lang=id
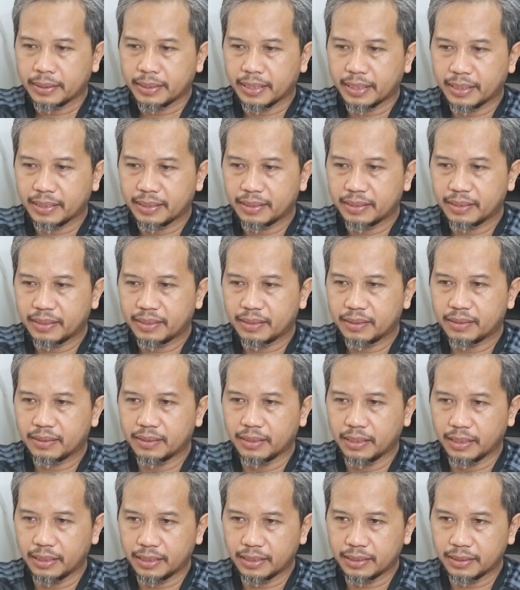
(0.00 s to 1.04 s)
nah
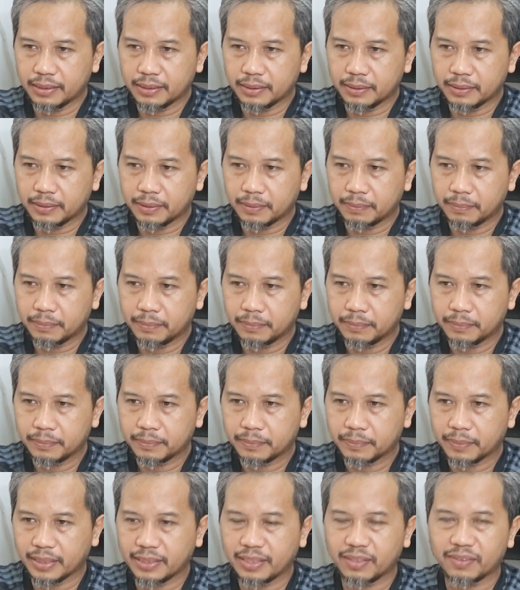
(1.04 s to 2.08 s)
eh,
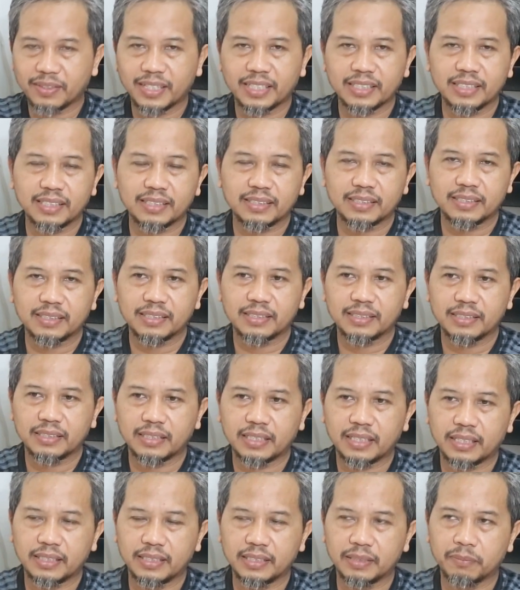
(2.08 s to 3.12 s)
banyak orang yang
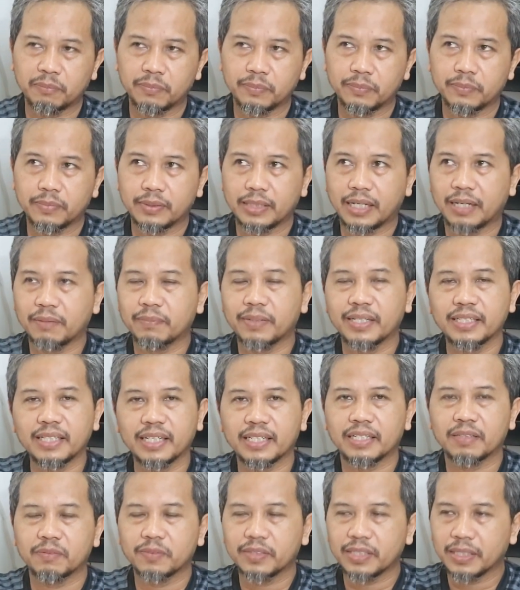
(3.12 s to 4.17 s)
eh, nggak eh,
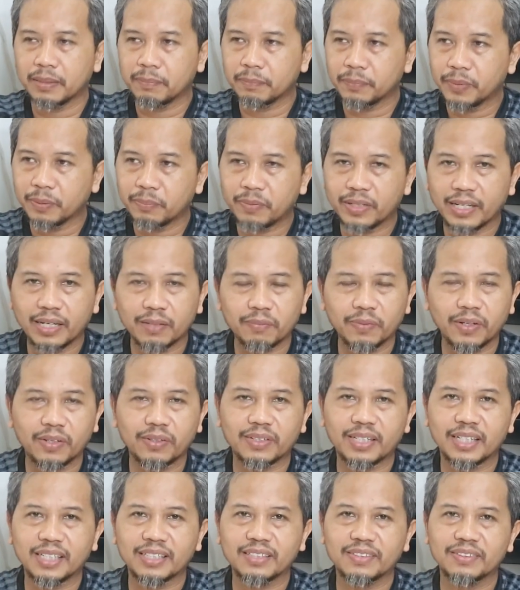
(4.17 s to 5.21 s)
banyak ya mungkin beberapa
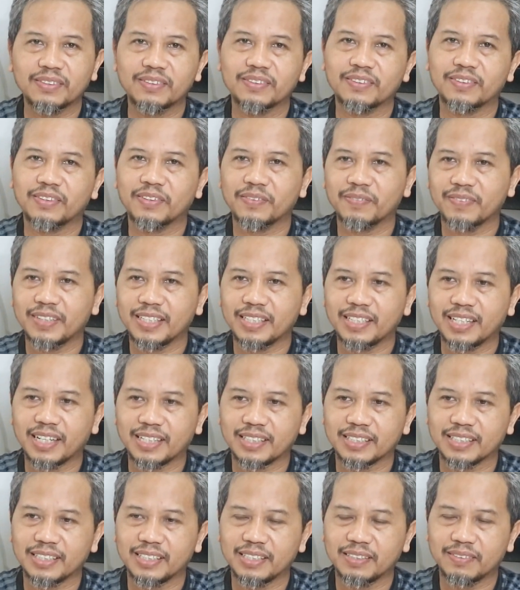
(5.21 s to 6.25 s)
orang itu komentar
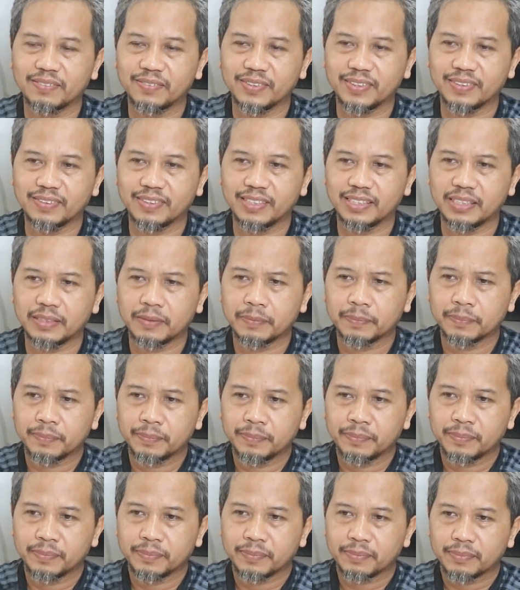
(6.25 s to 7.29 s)
ya bahwa
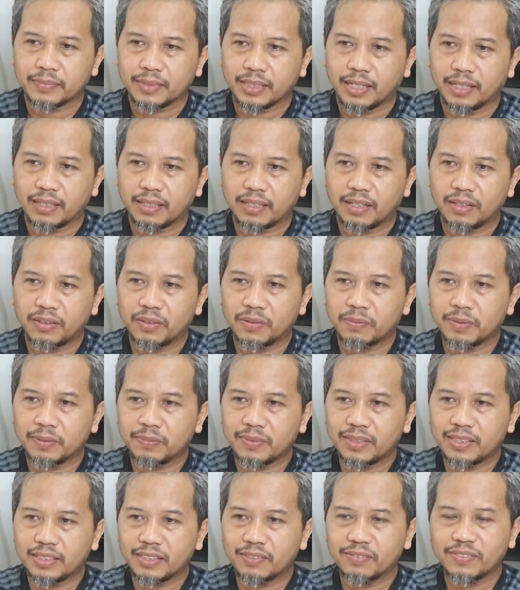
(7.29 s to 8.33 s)
kalau
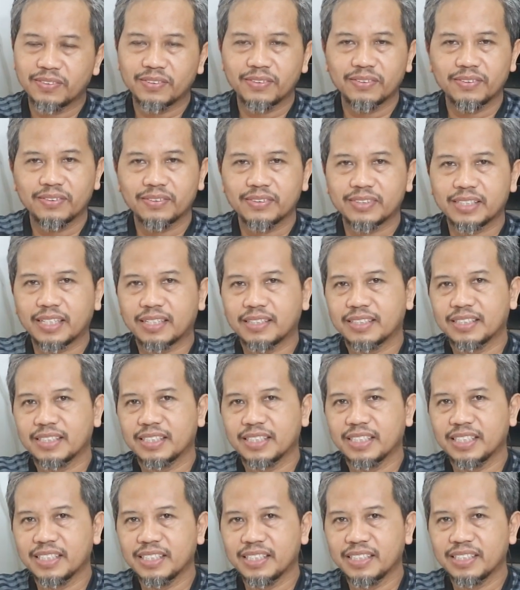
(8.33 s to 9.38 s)
memang kamu
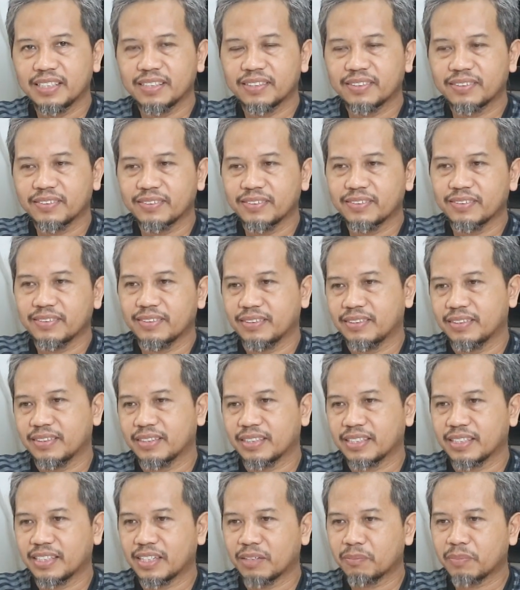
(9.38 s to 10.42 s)
lulusan ini itu
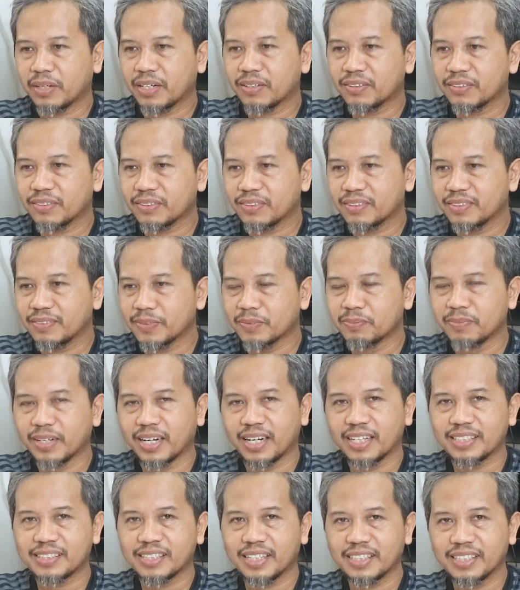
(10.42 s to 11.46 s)
kenapa kok
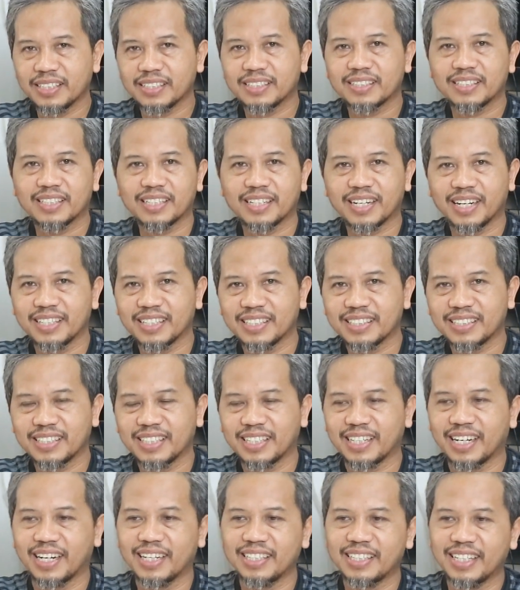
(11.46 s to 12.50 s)
pembahasannya
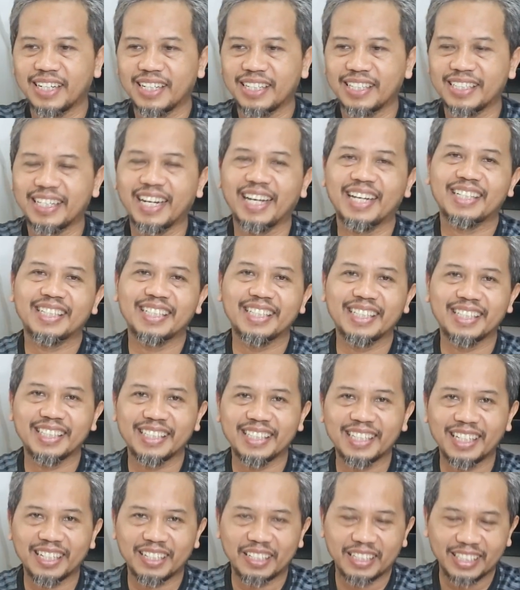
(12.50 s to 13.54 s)
sederhana-sederhana nah ini
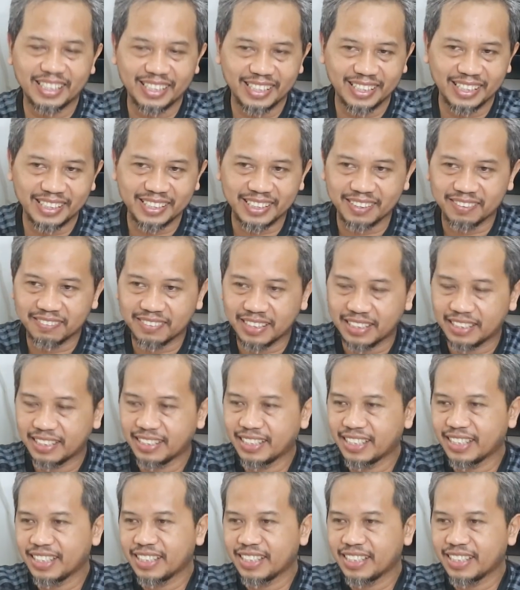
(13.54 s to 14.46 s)
dia ya kawan